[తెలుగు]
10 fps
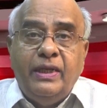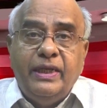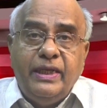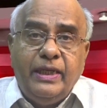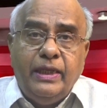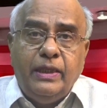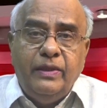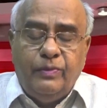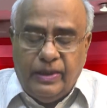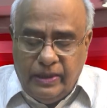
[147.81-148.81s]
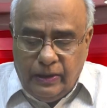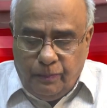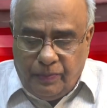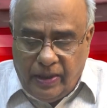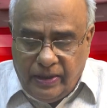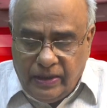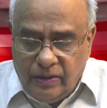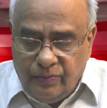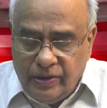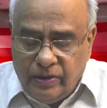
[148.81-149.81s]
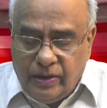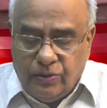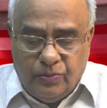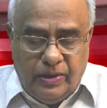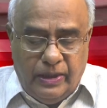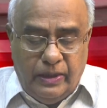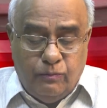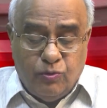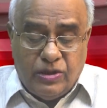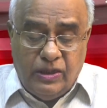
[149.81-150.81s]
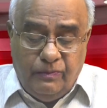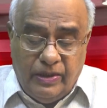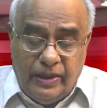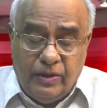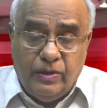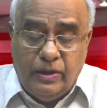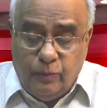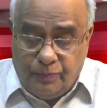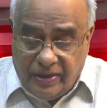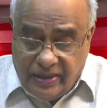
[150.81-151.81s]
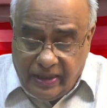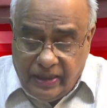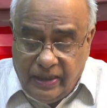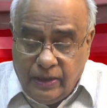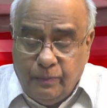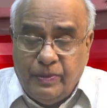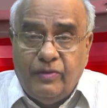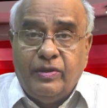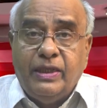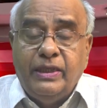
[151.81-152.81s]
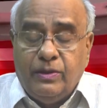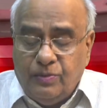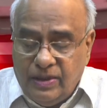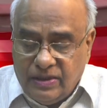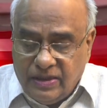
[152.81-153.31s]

టిక్కెట్లు ఇవ్వడానికి పార్టీలు వెనుకాడుతున్నాయి ముస్లిం నాయకులను ప్రచారానికి